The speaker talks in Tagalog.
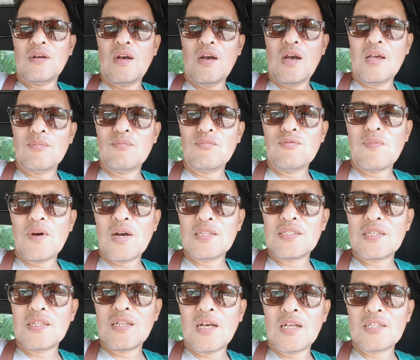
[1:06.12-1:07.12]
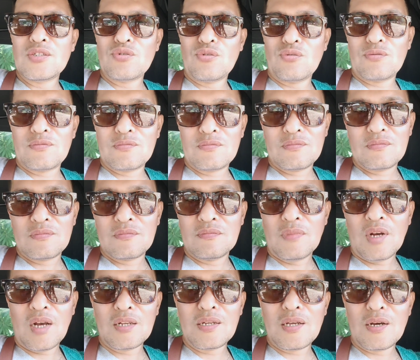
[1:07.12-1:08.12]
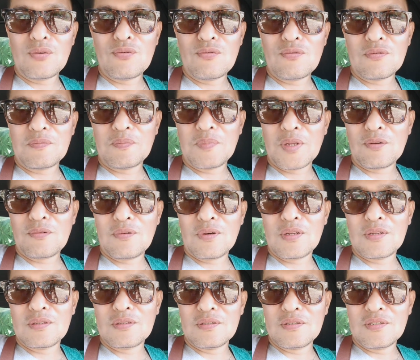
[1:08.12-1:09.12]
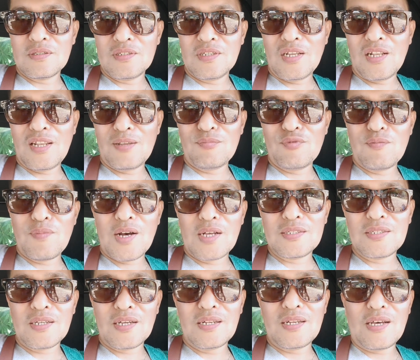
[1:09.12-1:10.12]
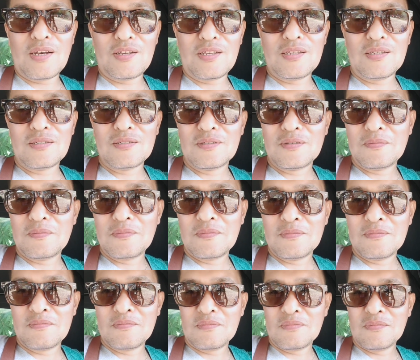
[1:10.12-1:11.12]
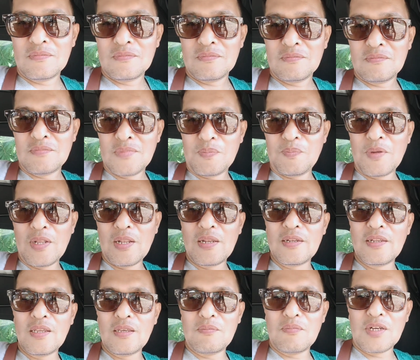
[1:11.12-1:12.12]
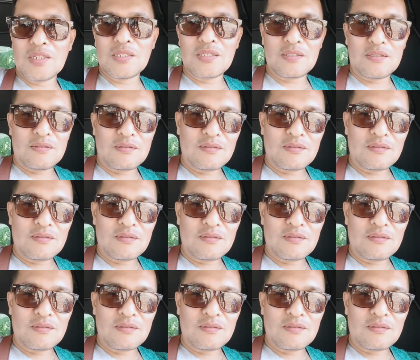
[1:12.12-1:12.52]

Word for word: an mubadyan dajon ah, makadaog pero an dili mubadyan ay mapildi basit